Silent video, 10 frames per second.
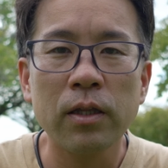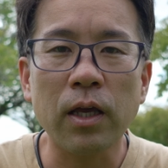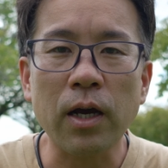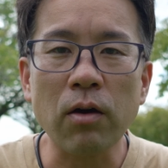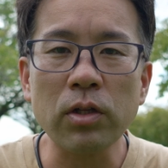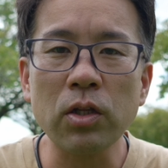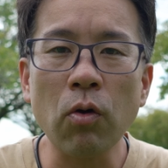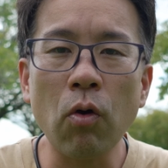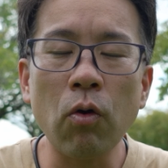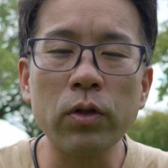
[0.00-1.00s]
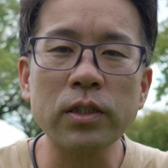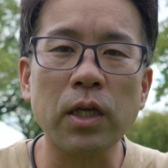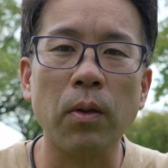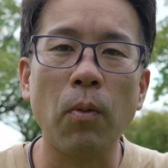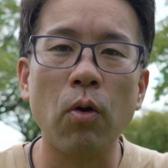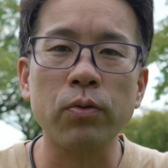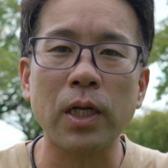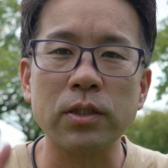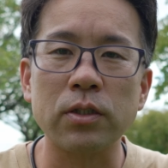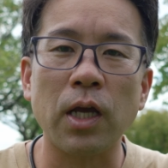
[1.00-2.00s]
で確認の方法ですけども
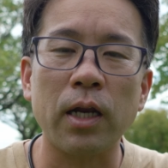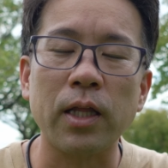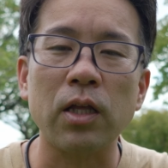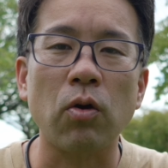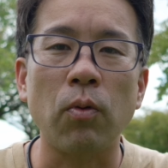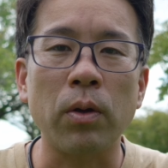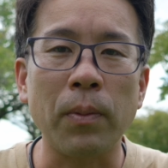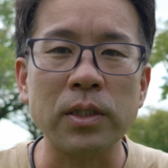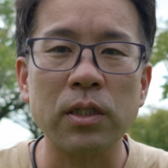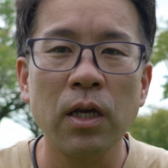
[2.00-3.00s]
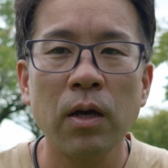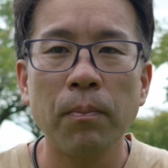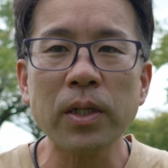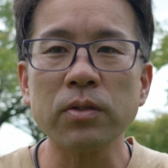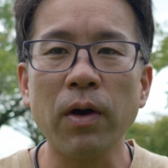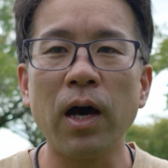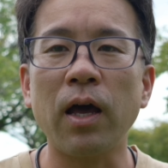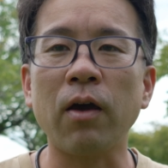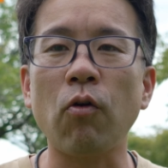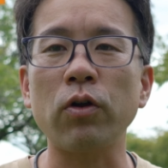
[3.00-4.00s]
2つやりたいと思いますまずは、
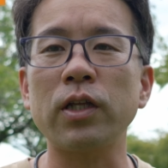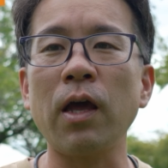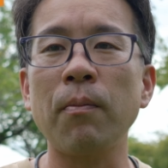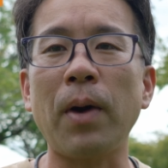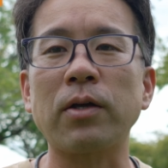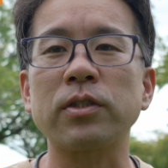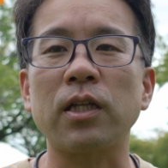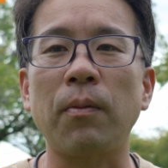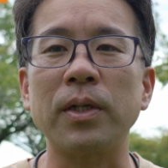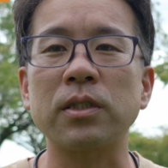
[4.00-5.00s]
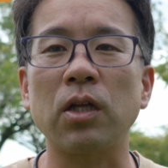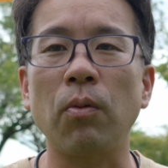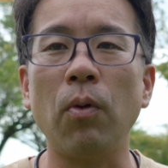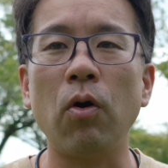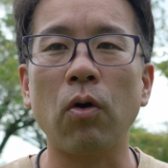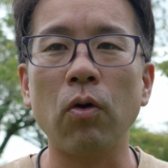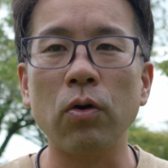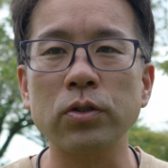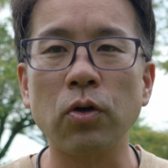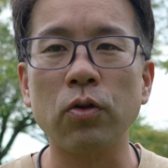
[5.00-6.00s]
えここにねマイクつけてますけどもこ
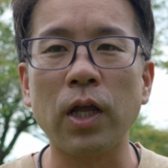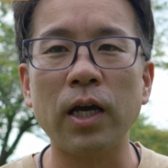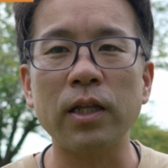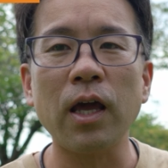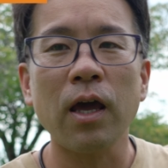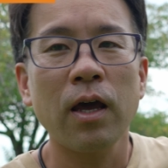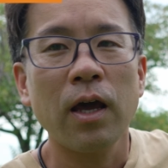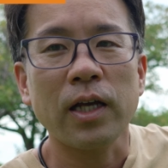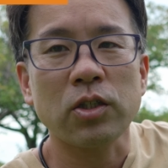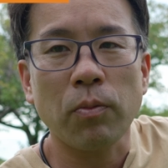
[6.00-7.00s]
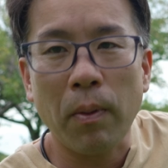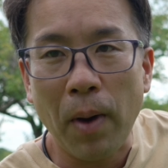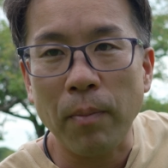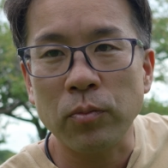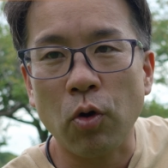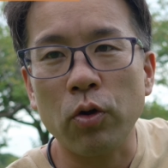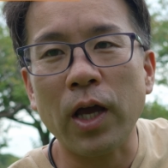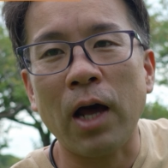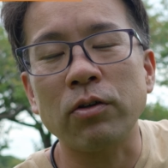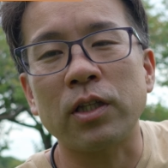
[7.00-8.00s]
の状態でそのまま向こう
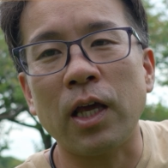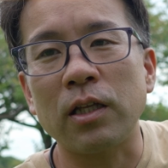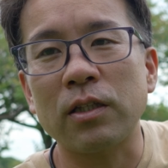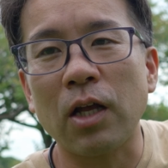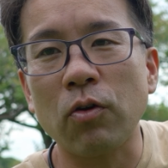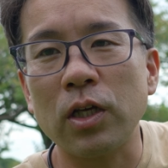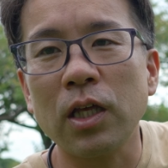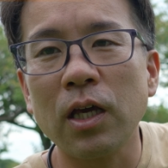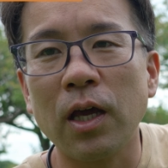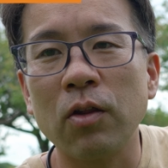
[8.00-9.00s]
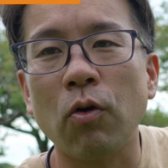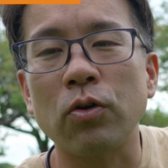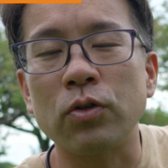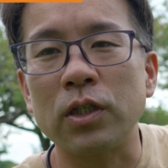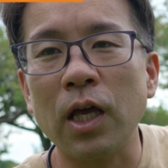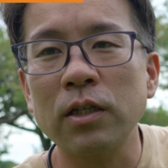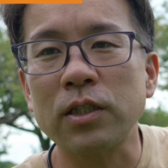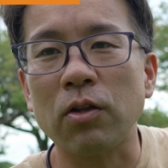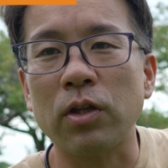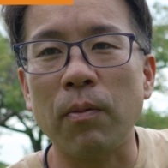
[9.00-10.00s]
に歩いていった時にどういうふうにね
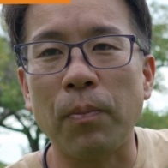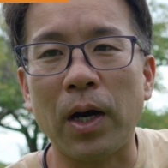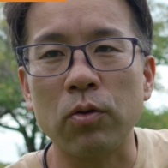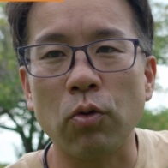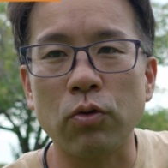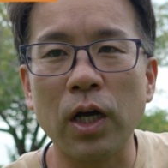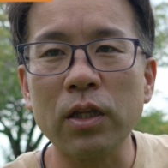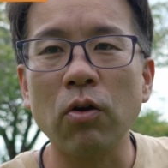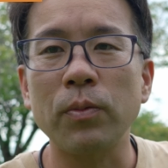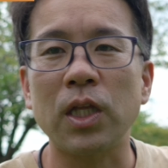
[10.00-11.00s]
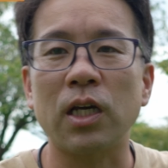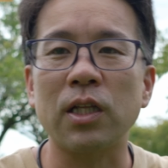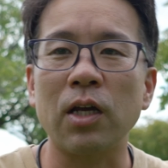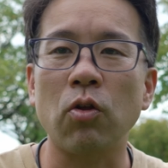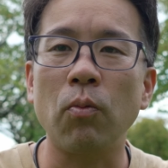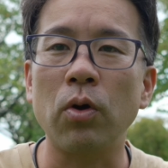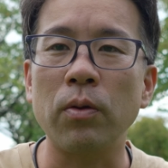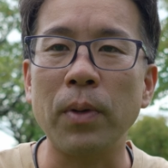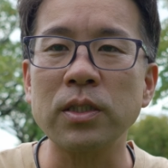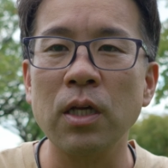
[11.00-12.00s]
ちゃんと電波が届くかっていうのを見ていきたいと思
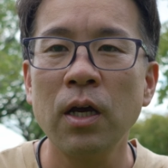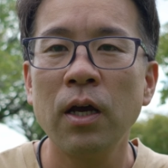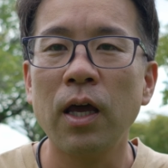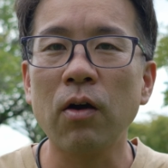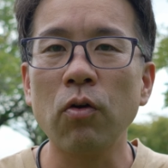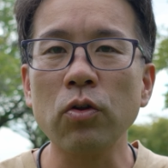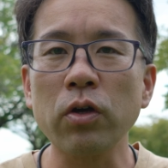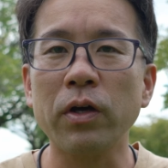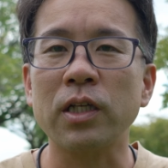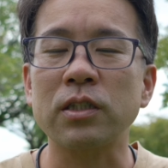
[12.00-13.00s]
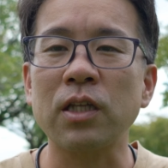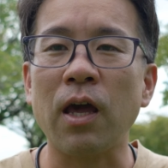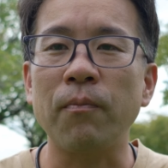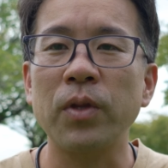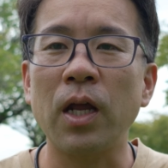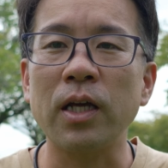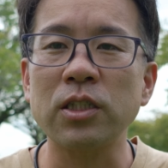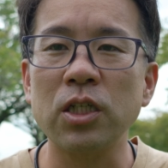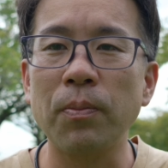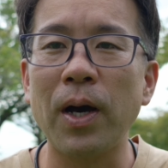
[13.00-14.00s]
います、えこの時はですね
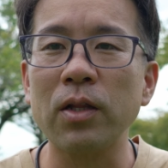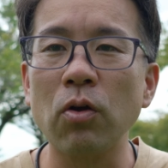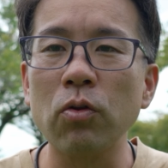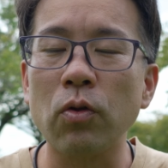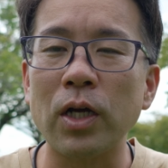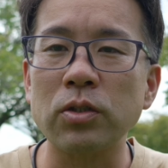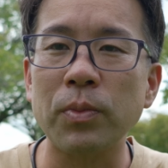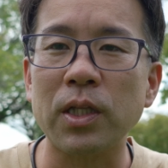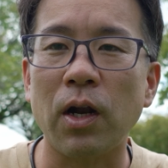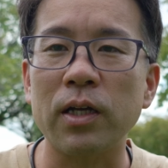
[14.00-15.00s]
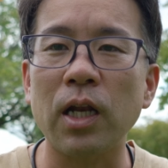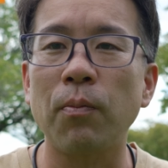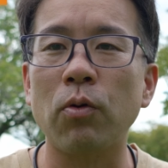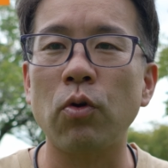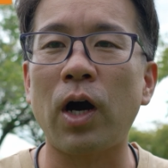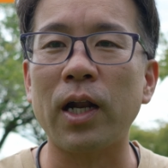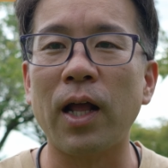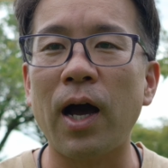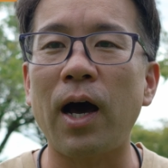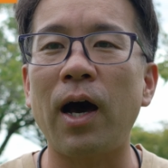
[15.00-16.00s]
レシーバーとトランスミッターの間に僕の
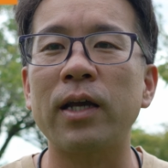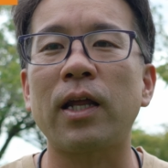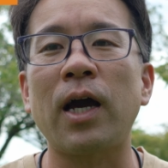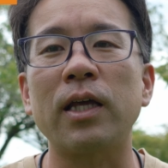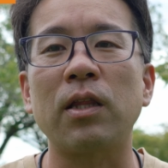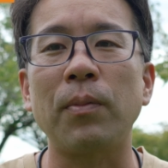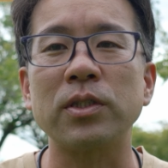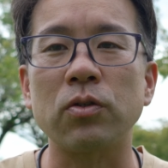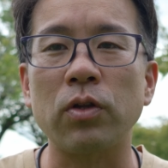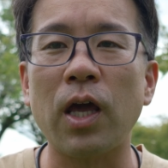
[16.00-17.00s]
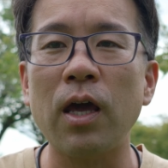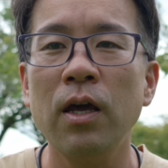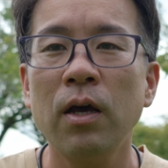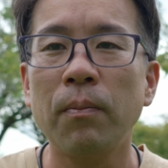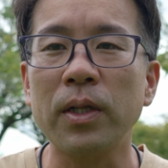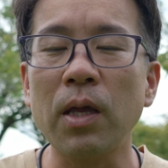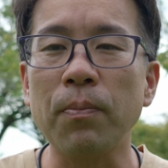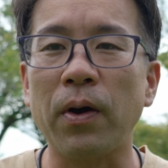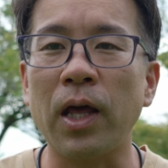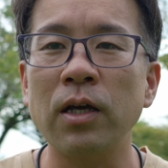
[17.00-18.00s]
体が間に入ってますので、まあ、
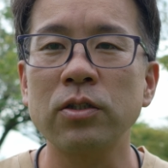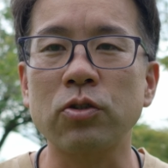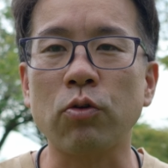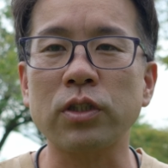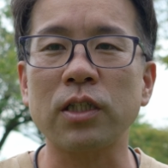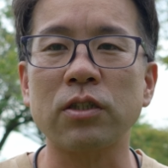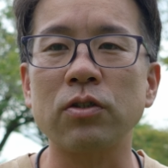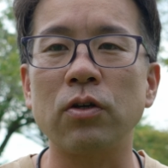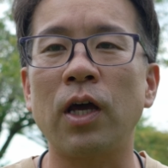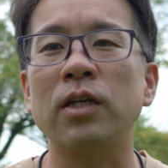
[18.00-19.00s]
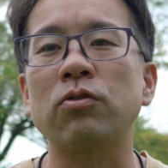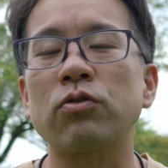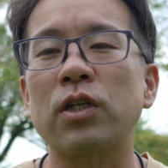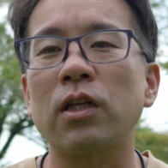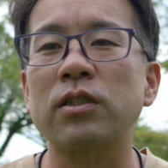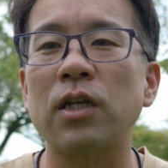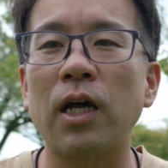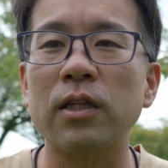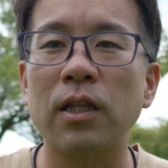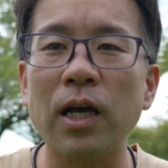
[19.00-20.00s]
電波はね直接、え直線でつ
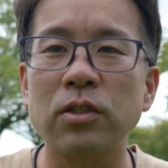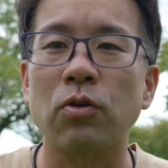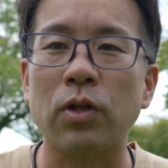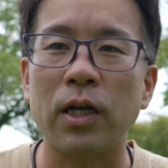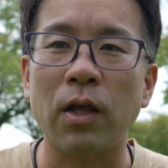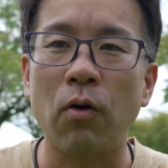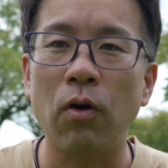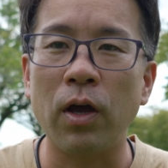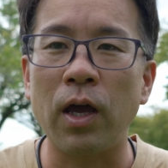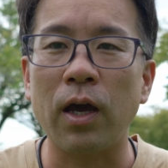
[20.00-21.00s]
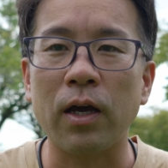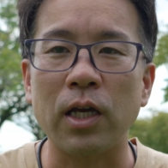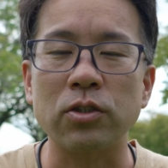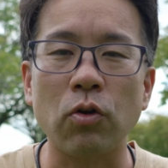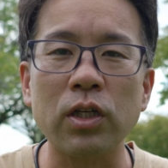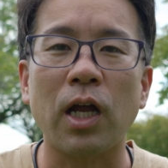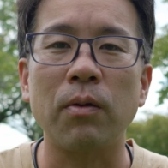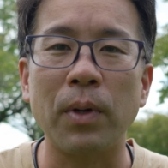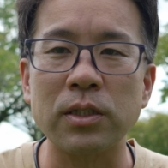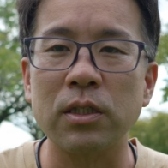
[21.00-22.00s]
ながってない状態での、え検証にな
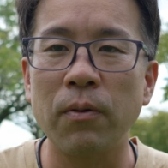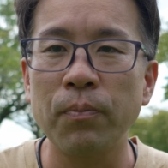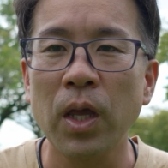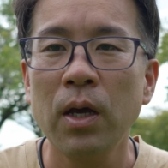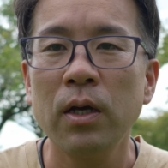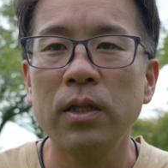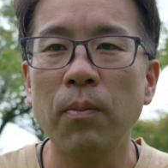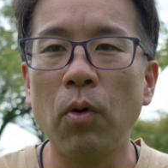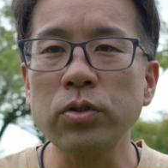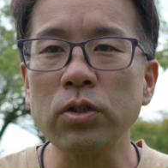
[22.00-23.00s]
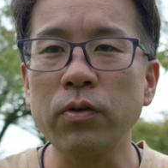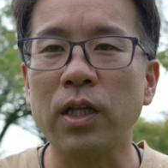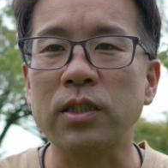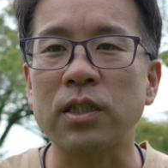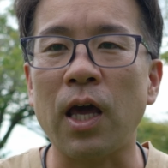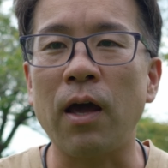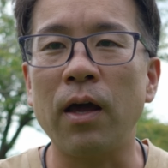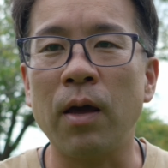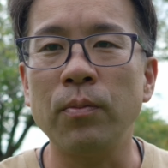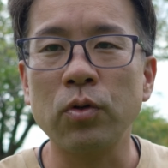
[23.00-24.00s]
りますでもう一つはですね
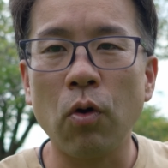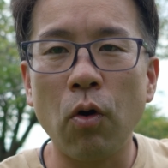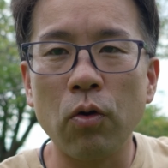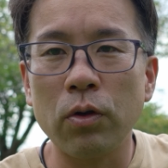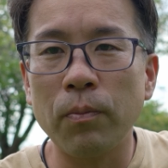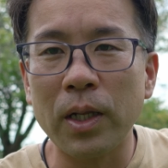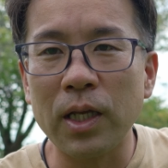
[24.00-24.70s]
向こう